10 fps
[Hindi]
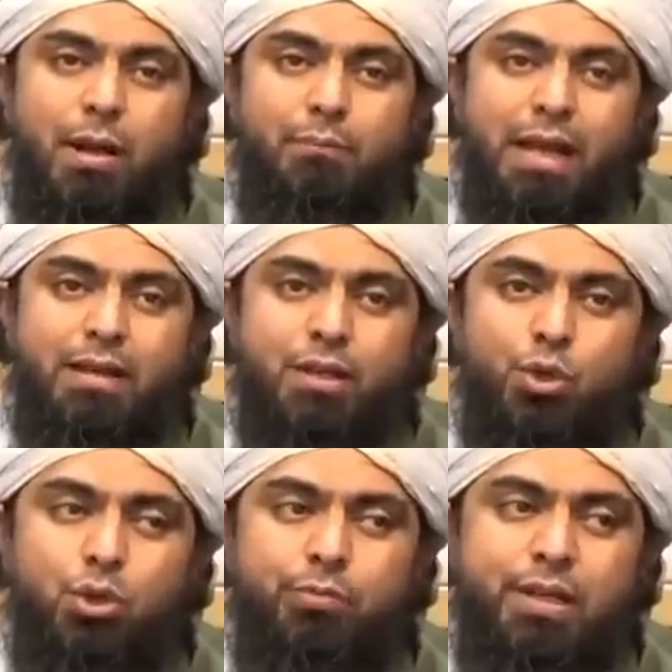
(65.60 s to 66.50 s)
अमेरिकन
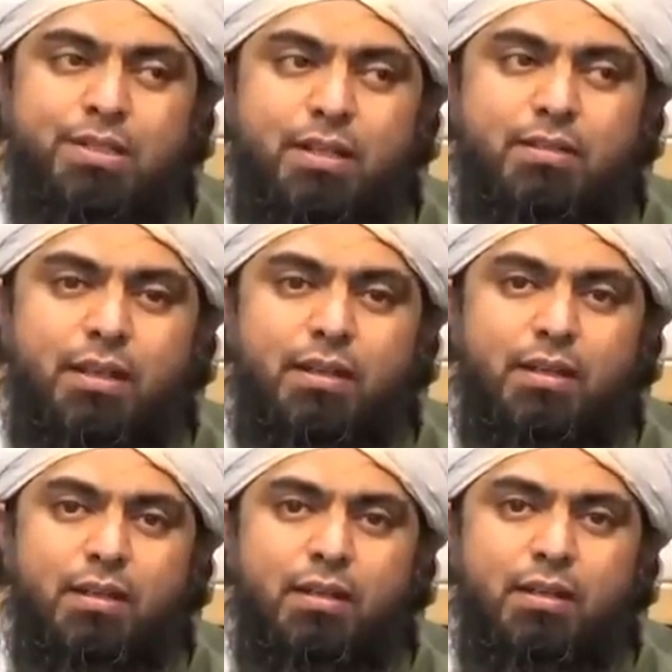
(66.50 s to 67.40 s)
यूथ मिनिस्टर थे
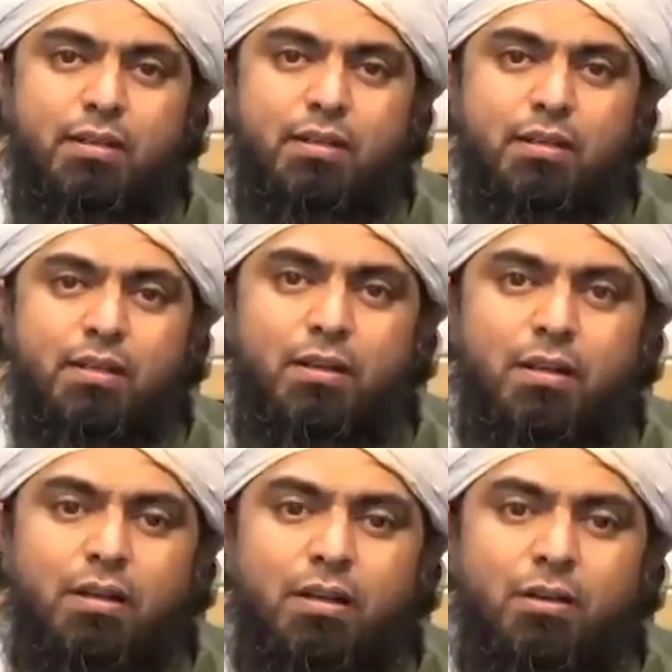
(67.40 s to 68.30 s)

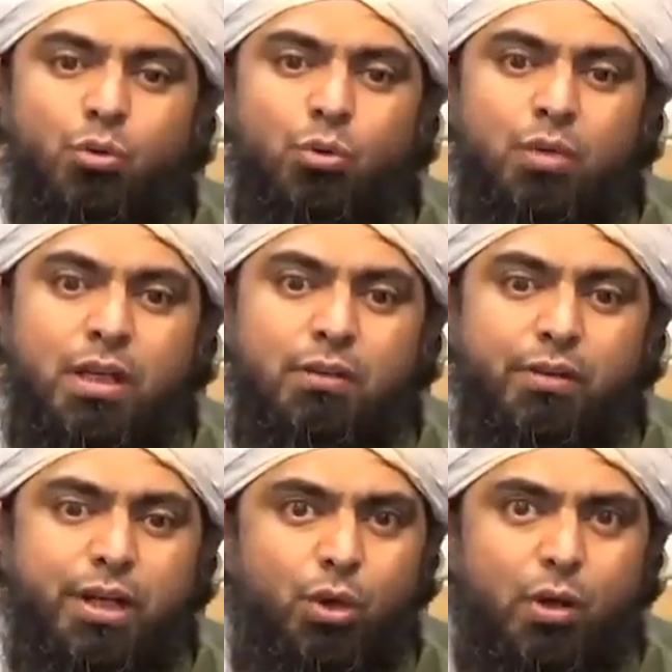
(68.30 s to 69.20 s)
उनकी
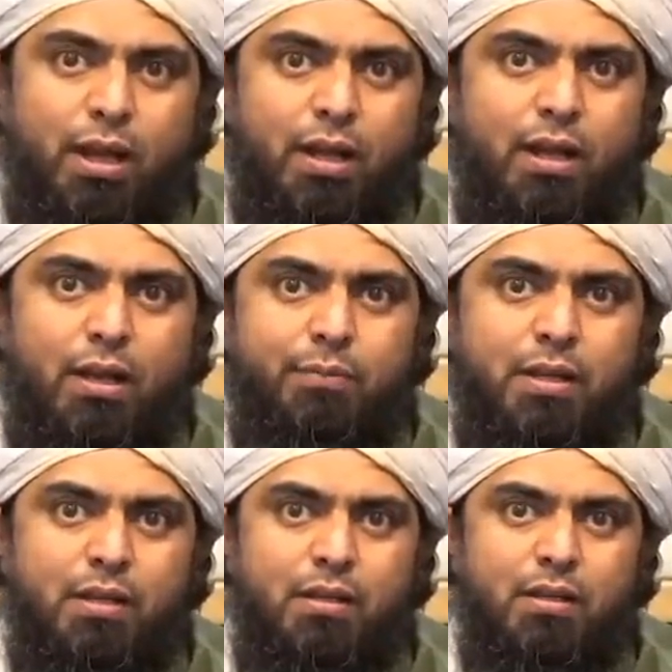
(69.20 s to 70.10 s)
वीडियो है
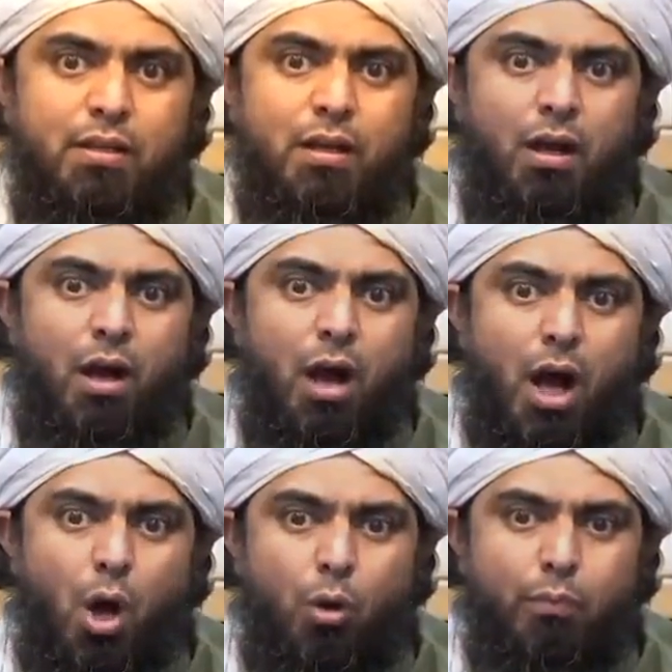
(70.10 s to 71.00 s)
अपनी
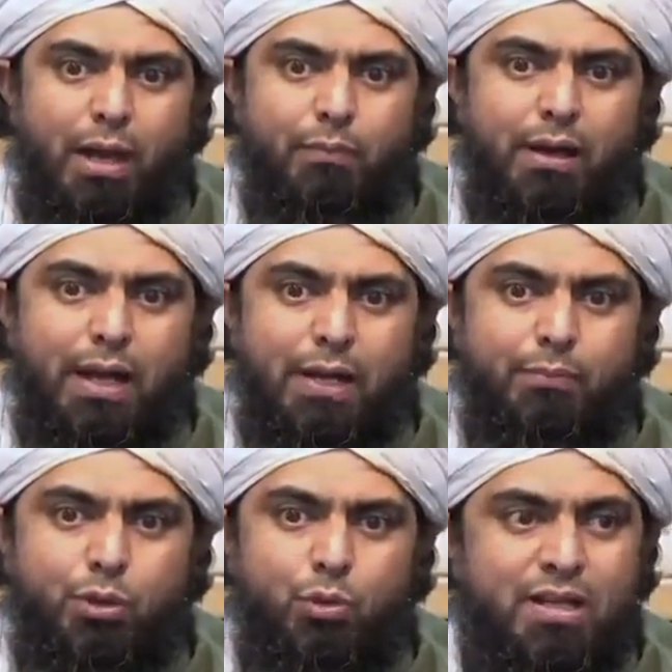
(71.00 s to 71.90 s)
हाउ बाइबल लेड
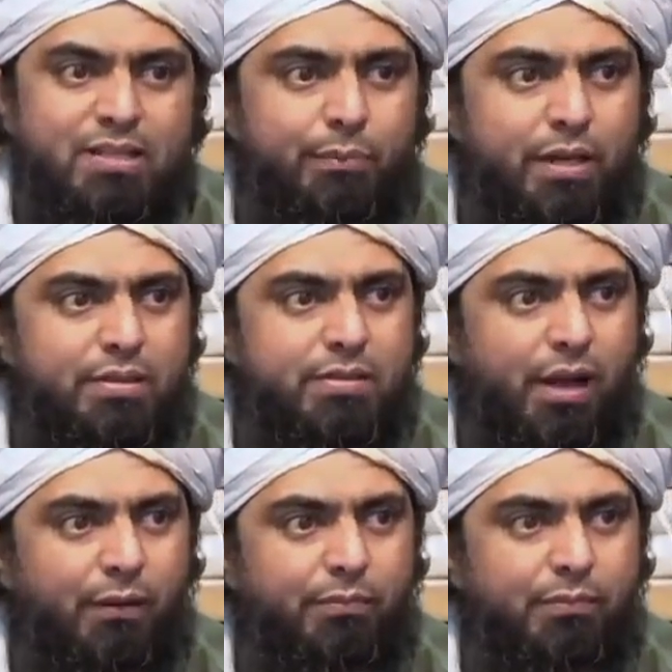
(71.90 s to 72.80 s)
मी टू एक्सेप्ट
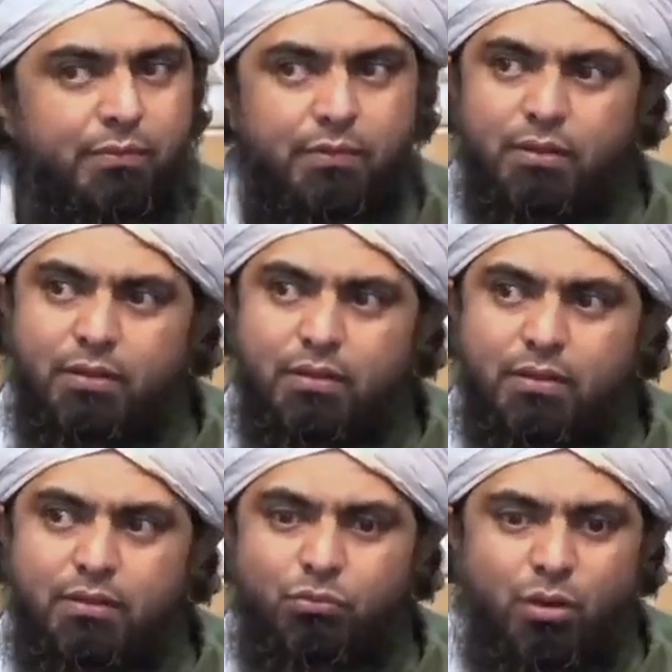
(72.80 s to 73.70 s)
इस्लाम
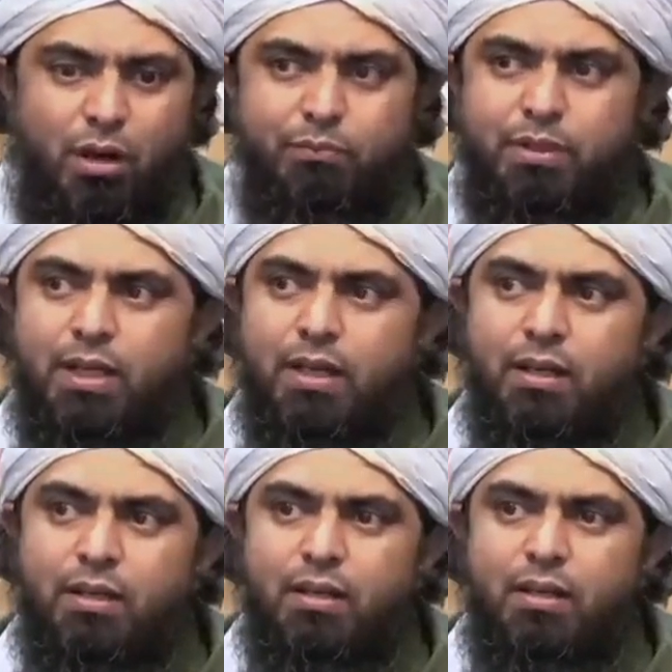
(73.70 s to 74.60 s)
वो आप देखें
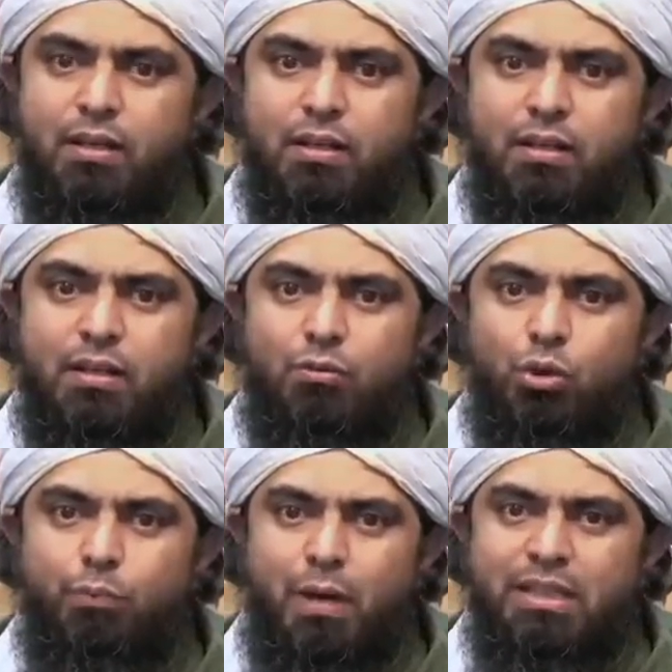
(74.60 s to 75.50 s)

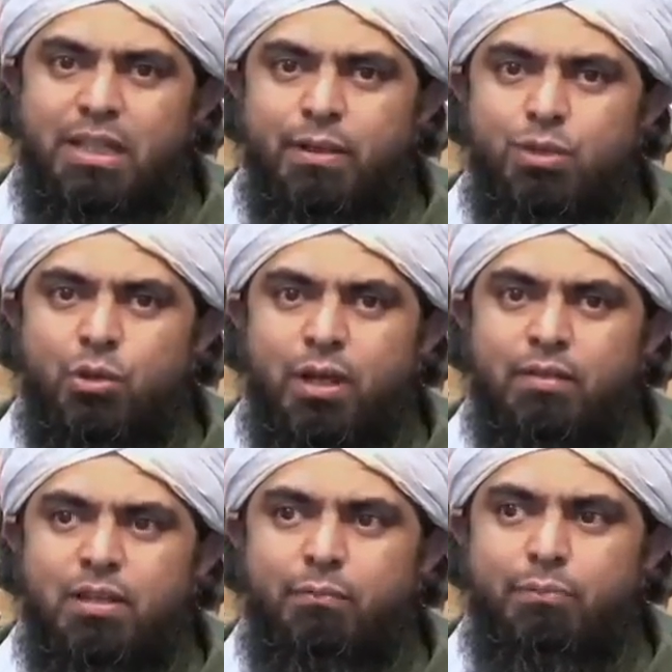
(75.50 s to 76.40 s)
वो तो पादरी बन चुके
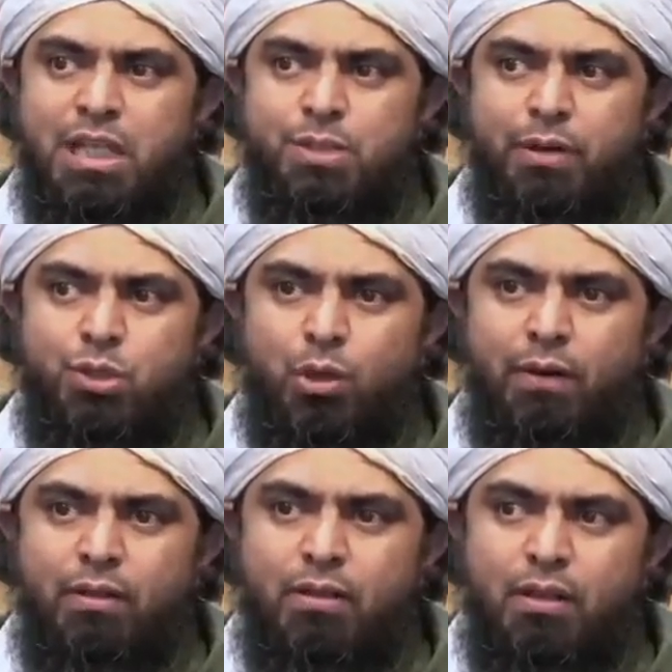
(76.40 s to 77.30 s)
हुए थे प्रीस्ट बन चुके
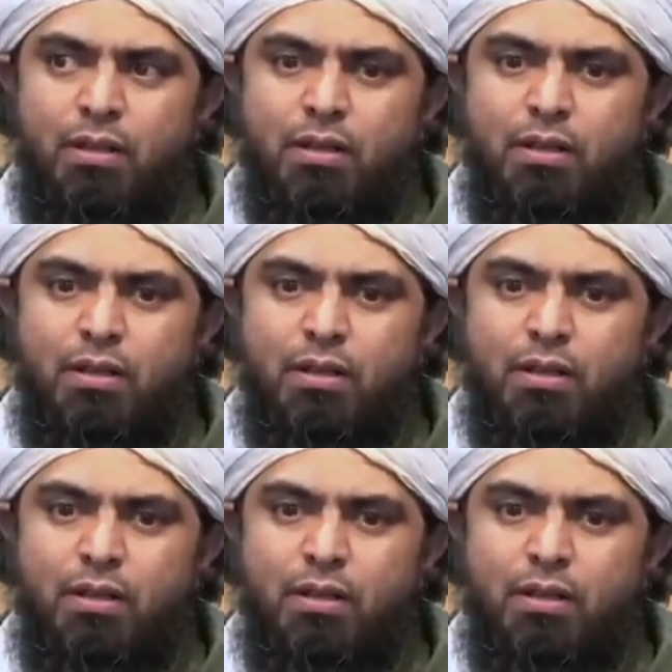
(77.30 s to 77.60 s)
हुए थे